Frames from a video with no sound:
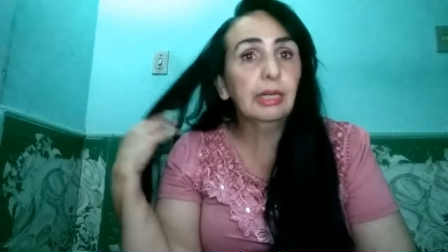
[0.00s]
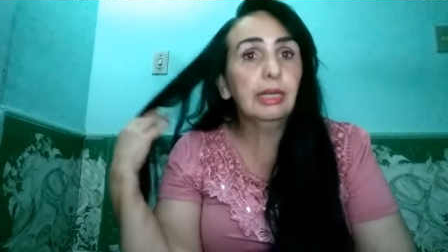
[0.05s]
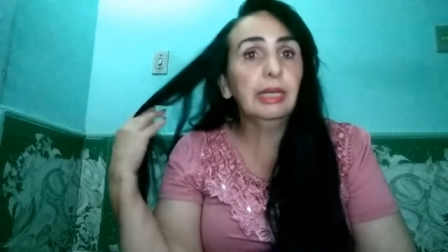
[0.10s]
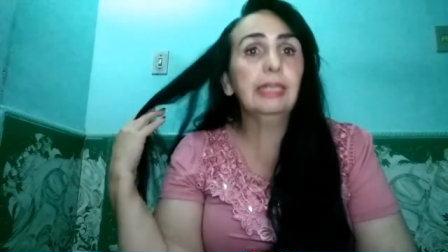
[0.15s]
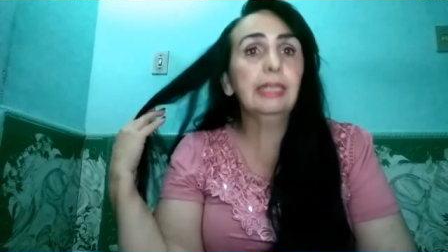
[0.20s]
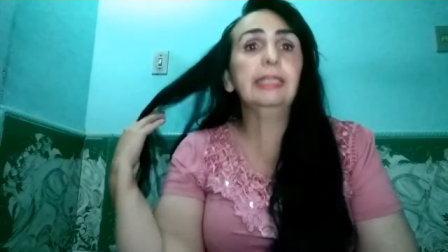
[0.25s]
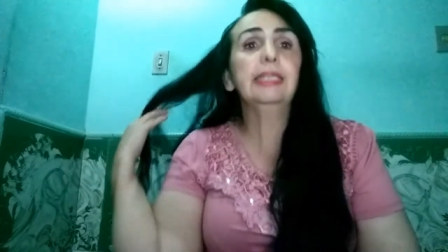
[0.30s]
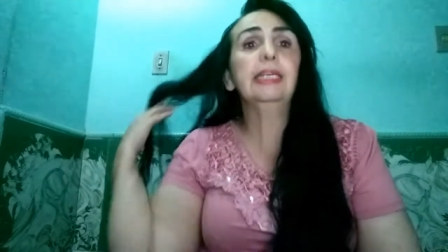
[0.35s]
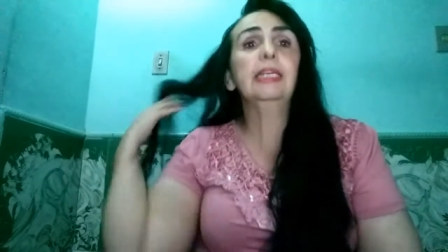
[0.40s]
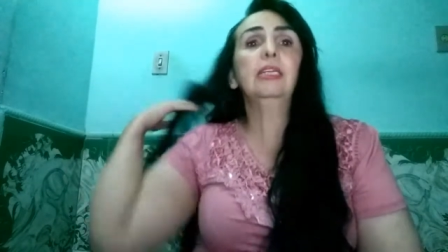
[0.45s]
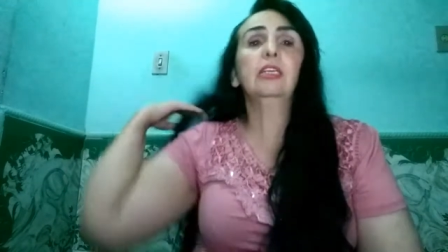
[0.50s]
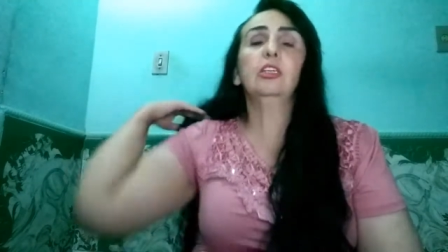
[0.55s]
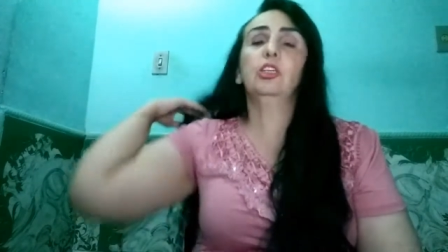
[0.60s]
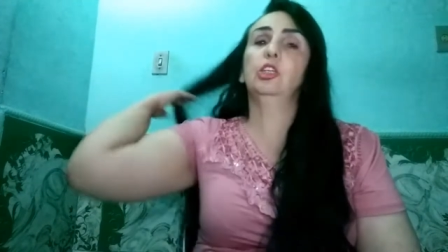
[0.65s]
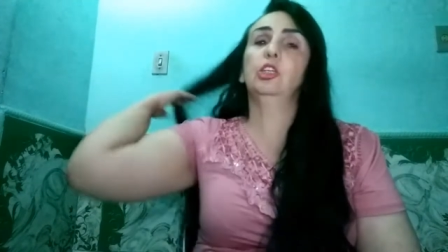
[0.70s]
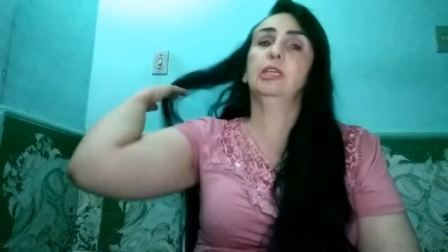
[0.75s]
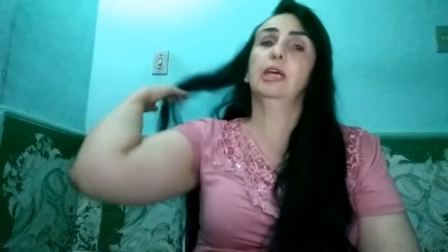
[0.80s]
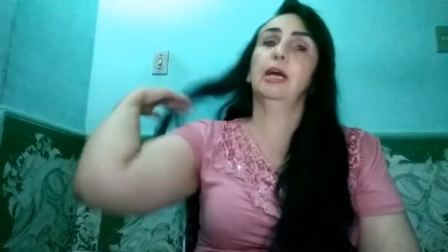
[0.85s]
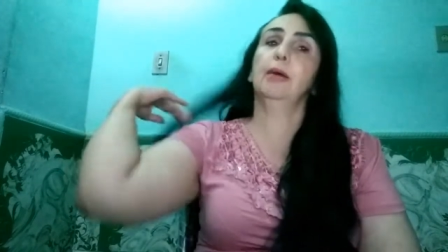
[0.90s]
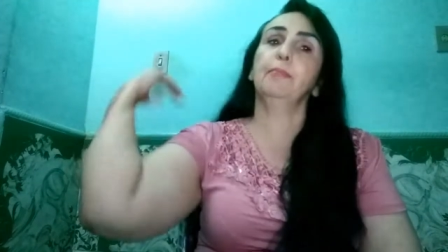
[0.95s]

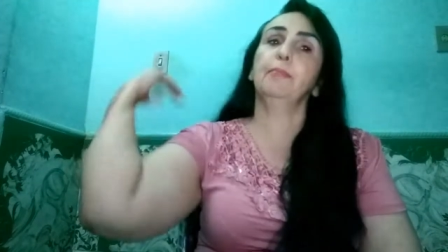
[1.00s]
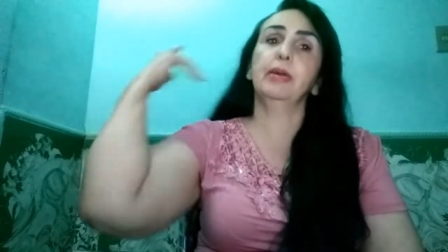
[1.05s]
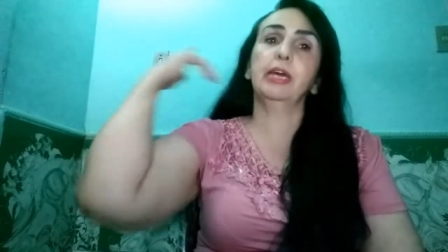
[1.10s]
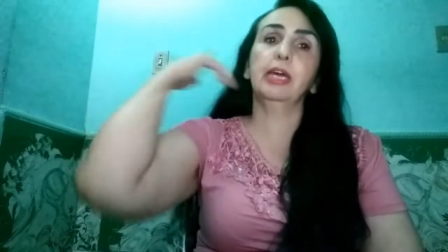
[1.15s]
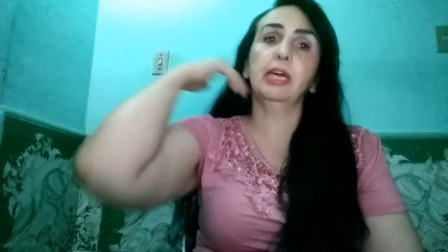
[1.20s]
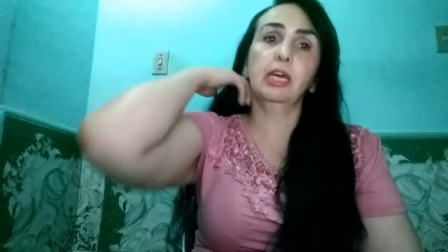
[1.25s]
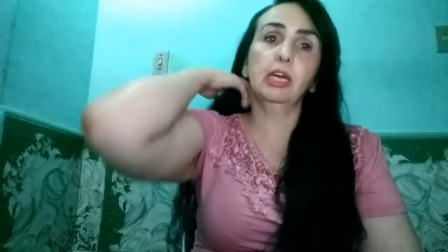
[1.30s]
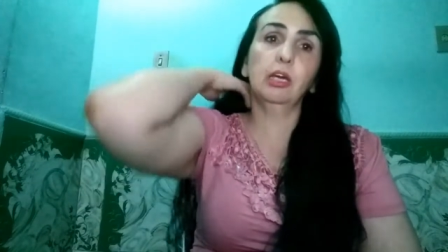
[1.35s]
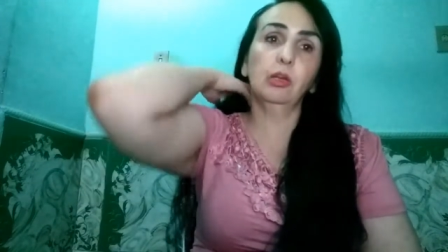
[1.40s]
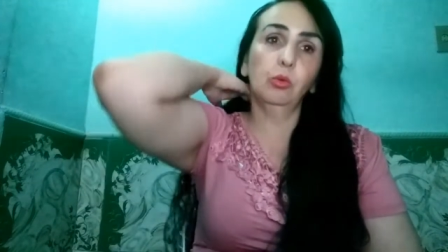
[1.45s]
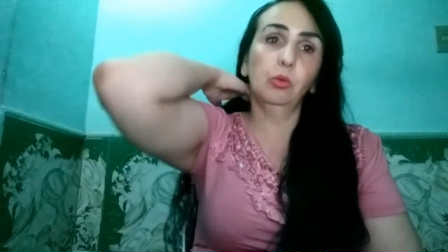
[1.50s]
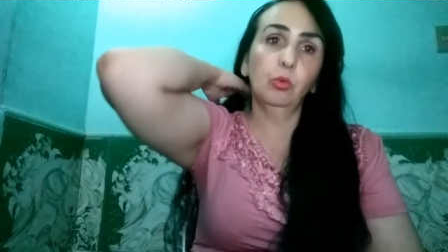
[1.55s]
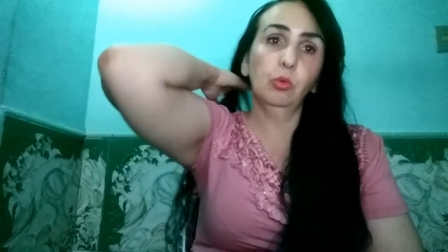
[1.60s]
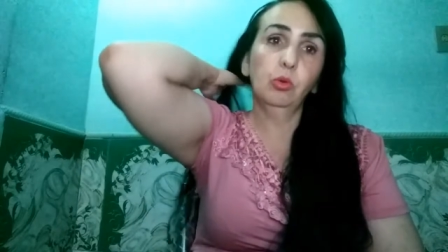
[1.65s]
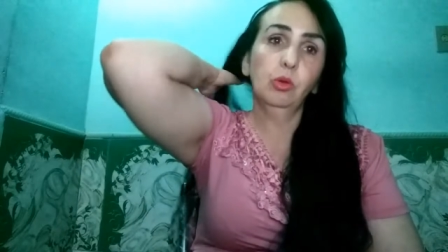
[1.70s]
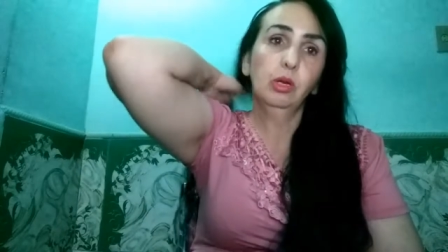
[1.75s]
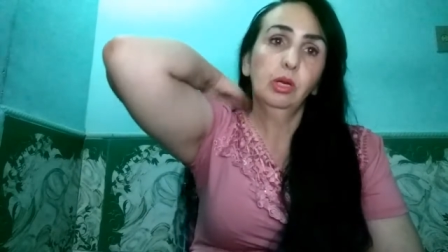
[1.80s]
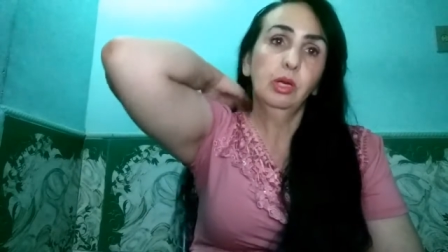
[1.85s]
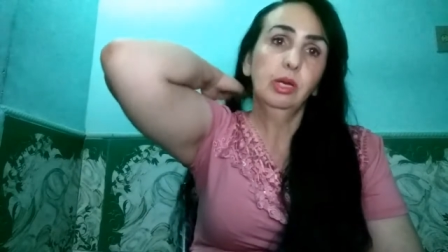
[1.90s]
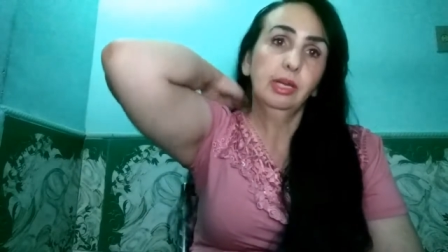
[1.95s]
receitas de
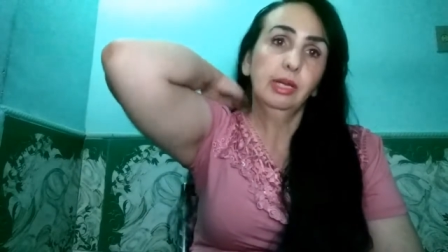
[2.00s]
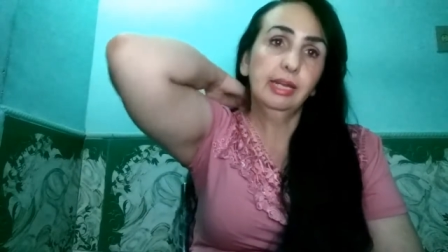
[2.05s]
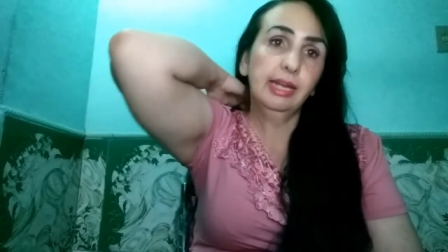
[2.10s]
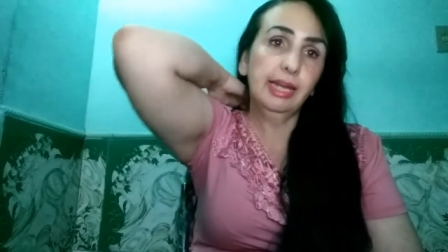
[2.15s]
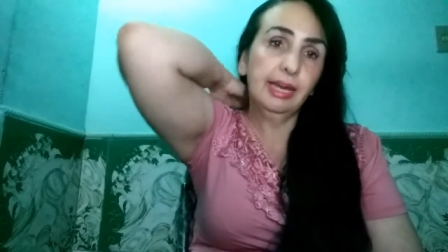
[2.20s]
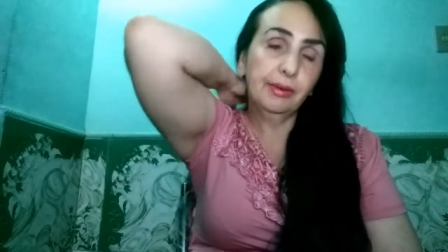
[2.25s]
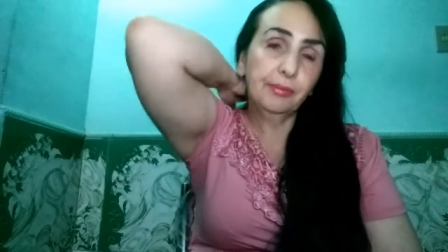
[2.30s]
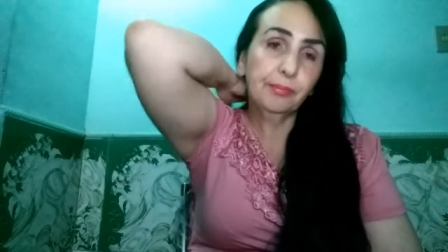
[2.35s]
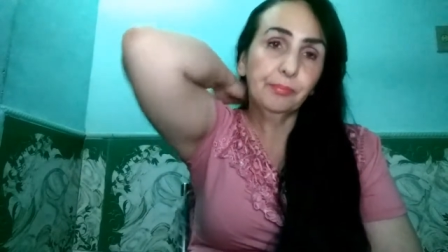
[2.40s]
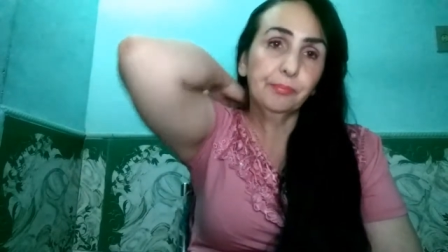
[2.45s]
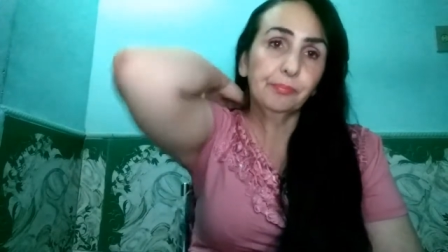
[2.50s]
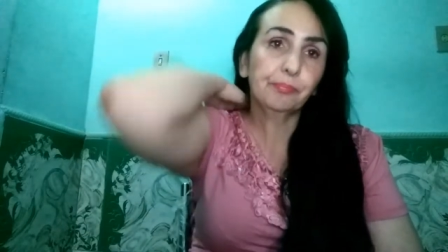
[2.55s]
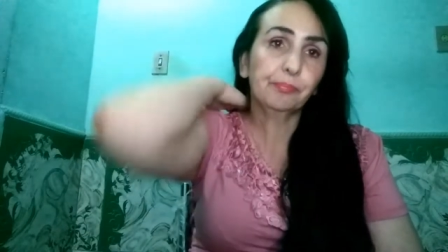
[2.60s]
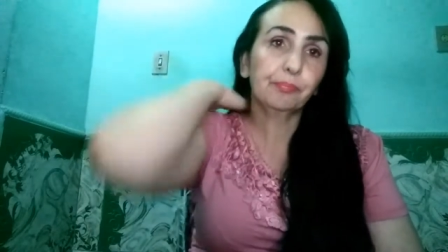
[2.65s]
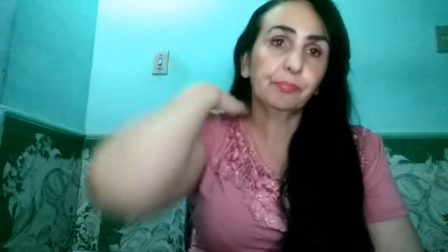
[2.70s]
cabelo, né?